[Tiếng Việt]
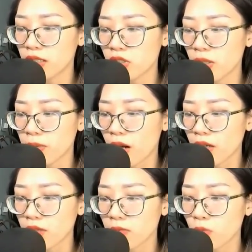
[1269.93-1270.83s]
Trong
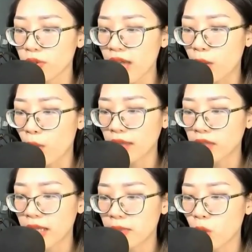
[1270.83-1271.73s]
đó một đạo hóa
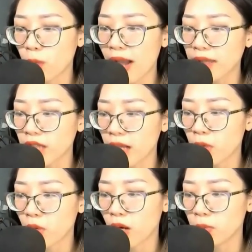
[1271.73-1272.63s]
thành một bàn tay
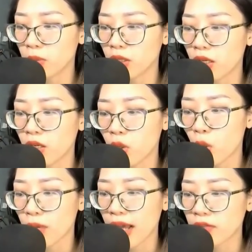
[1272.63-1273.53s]
màu hồng
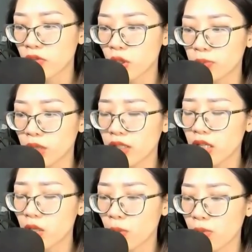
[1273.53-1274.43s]
hùng hăng chộp tới
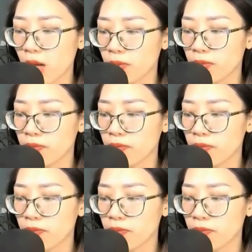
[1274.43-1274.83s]
cái hồn ngọc.